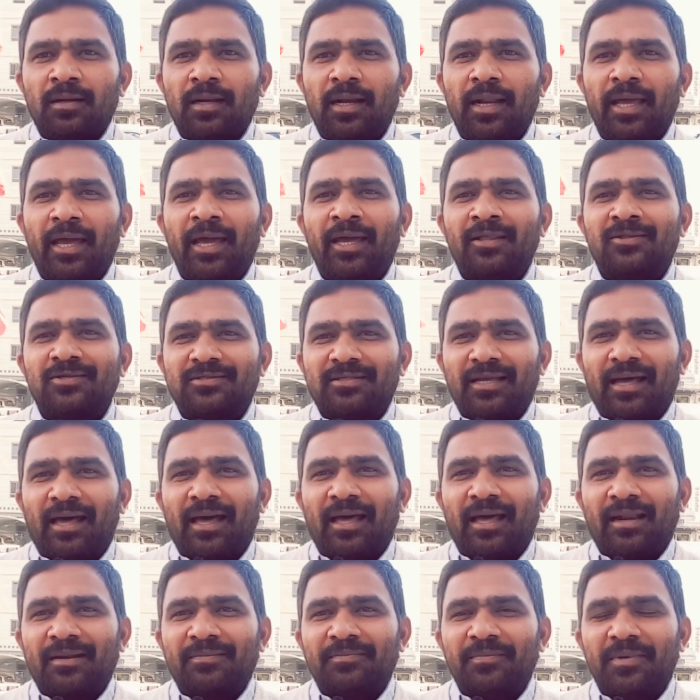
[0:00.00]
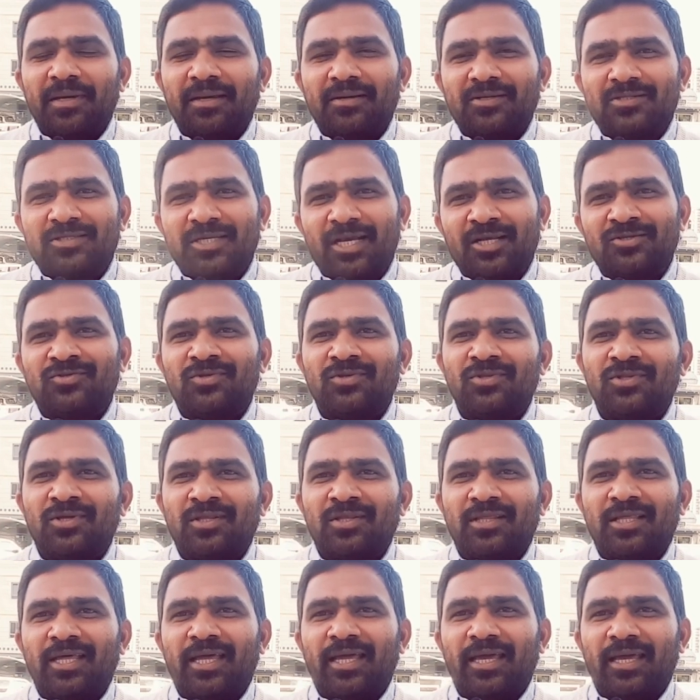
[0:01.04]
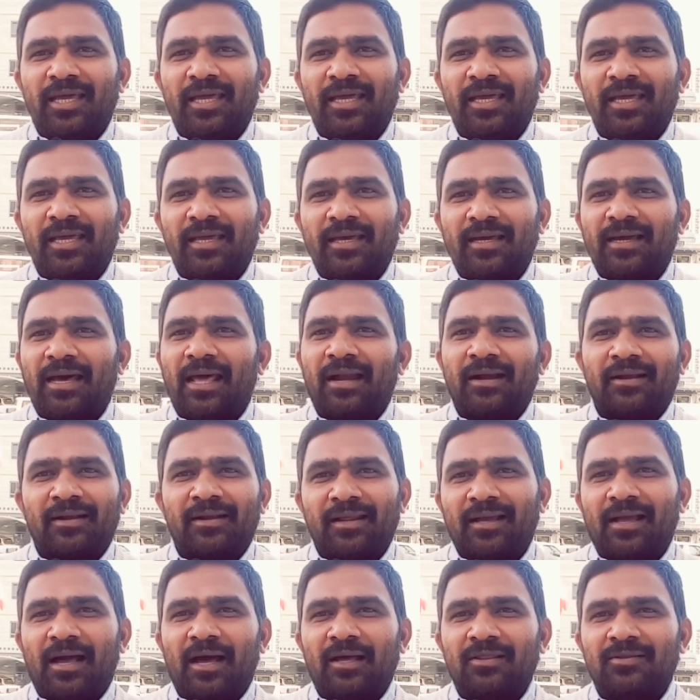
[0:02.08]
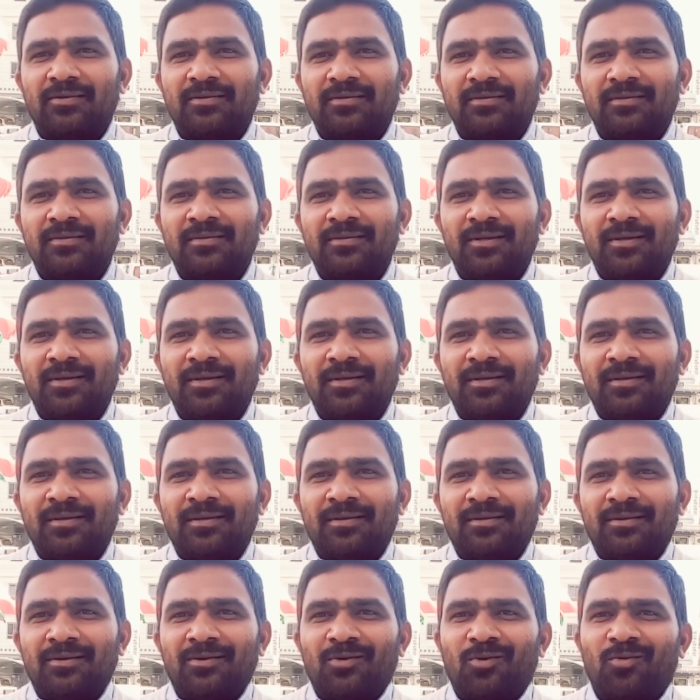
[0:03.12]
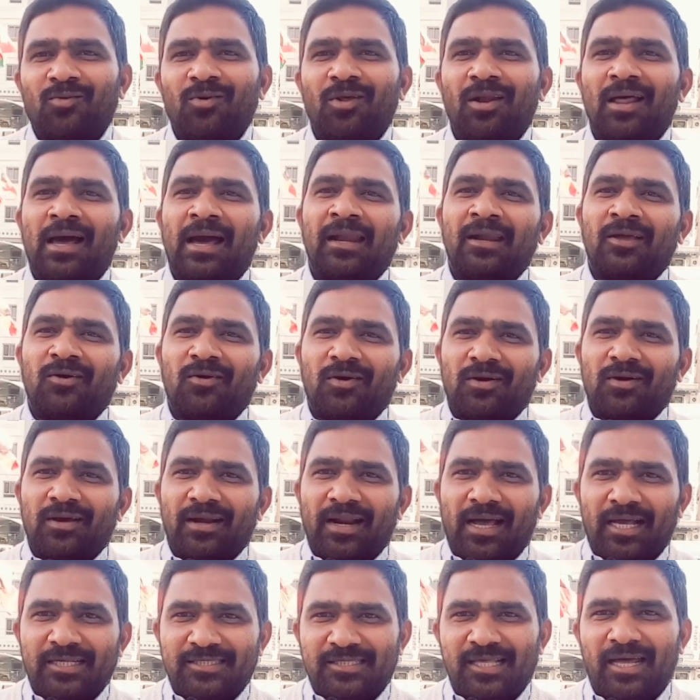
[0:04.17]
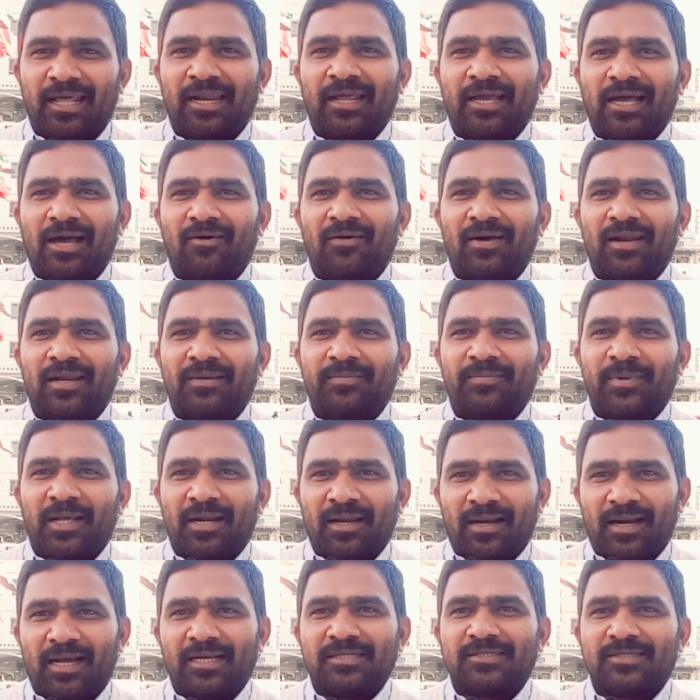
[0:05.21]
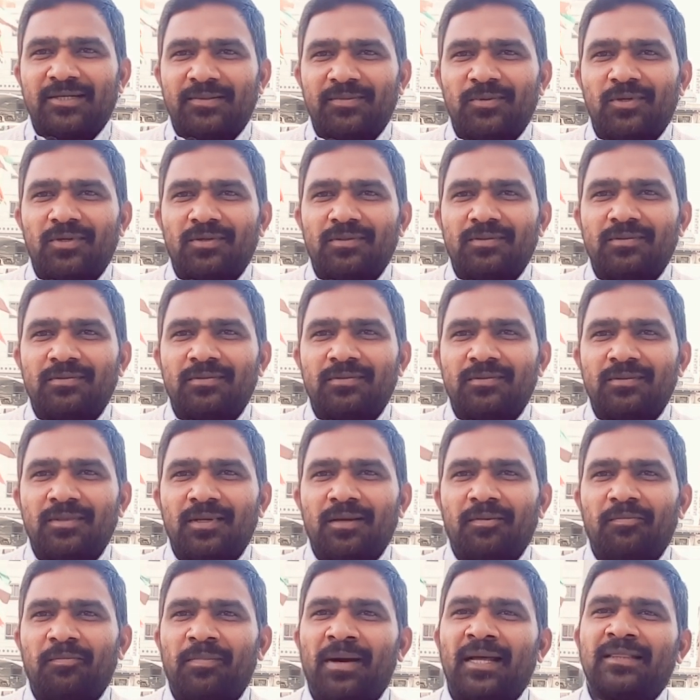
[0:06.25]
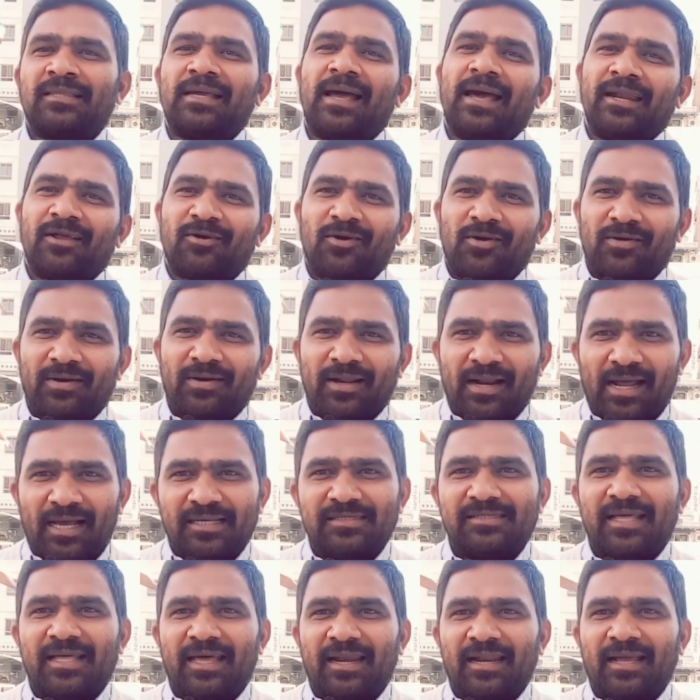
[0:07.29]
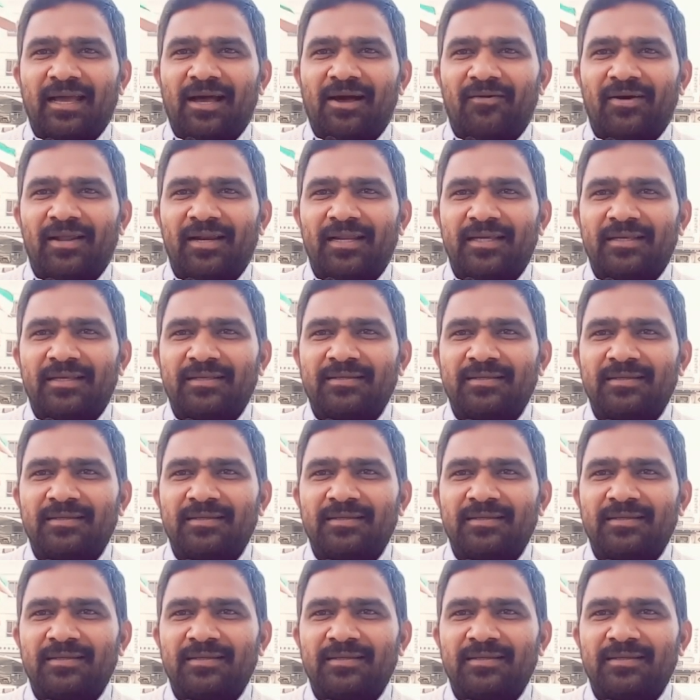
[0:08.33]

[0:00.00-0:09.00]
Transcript: లేదు సార్ మీరు చేస్తున్నది కరెక్ట్ కాదు కులానికి ఒక రాజధాని కావాలి మన రాష్ట్రంలో మతానికి ఒక రాజధాని కావాలి